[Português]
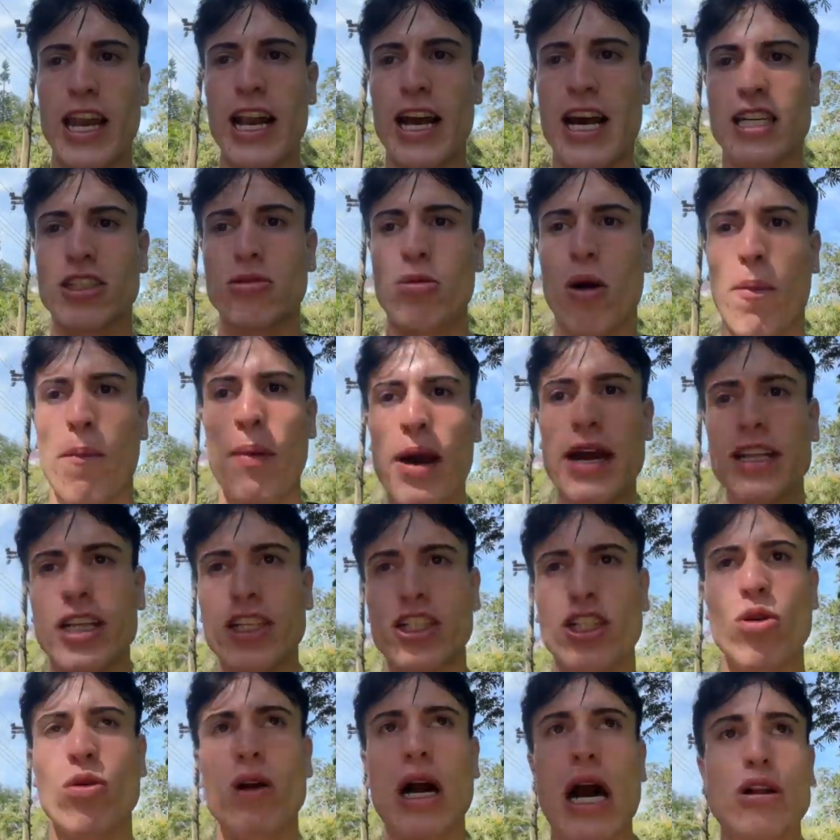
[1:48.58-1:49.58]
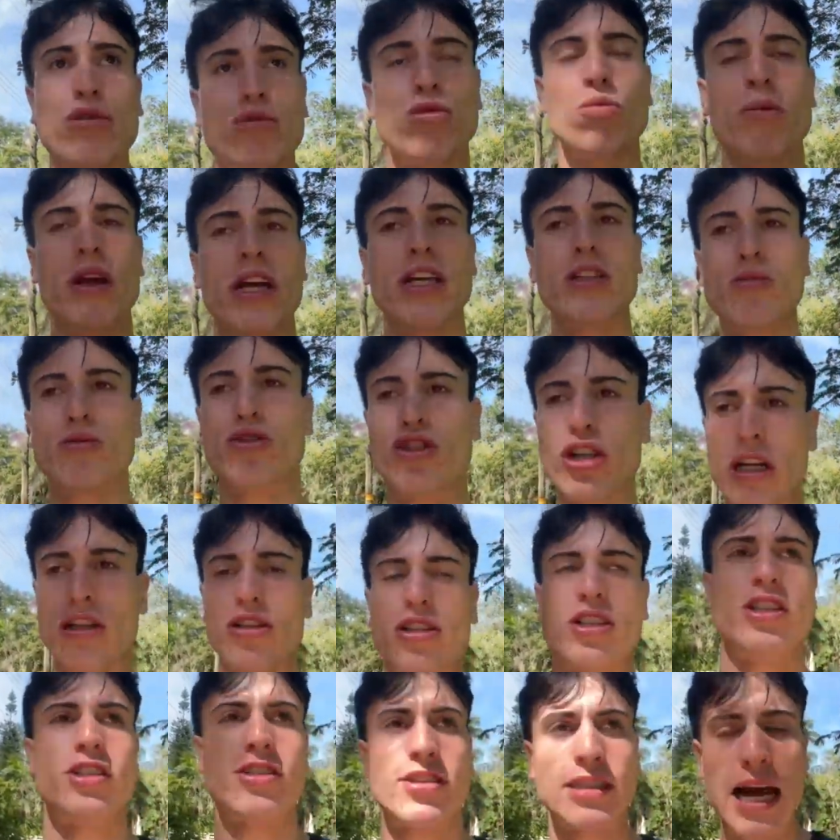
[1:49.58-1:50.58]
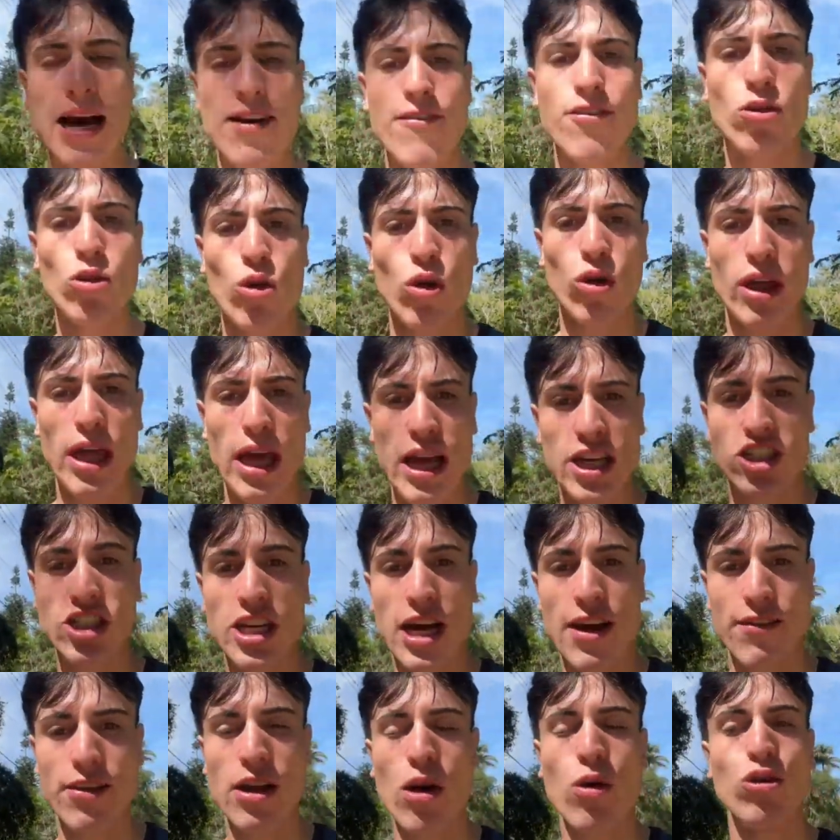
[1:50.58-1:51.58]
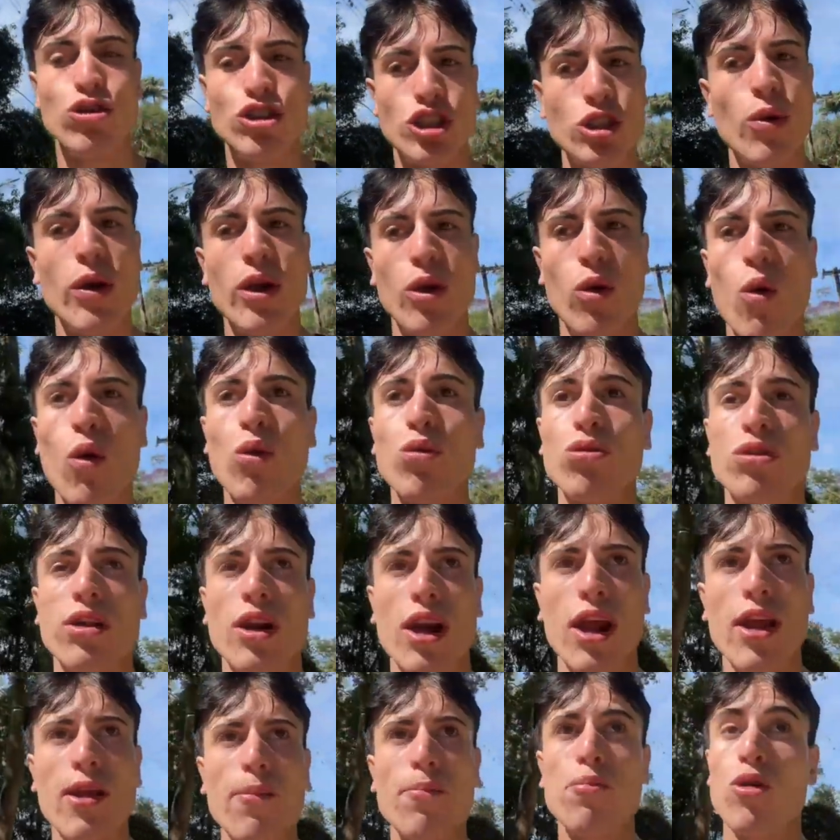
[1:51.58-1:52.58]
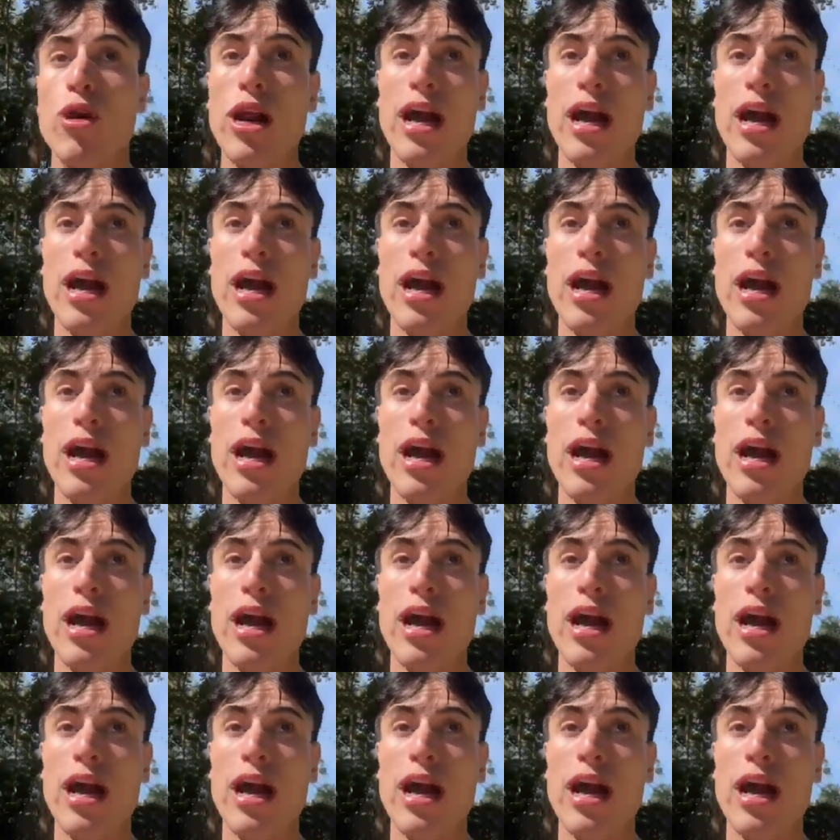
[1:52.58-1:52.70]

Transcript: na casa do meu pai, deixei o carro do mesmo jeito que estava, coloquei a chave aonde eu encontrei por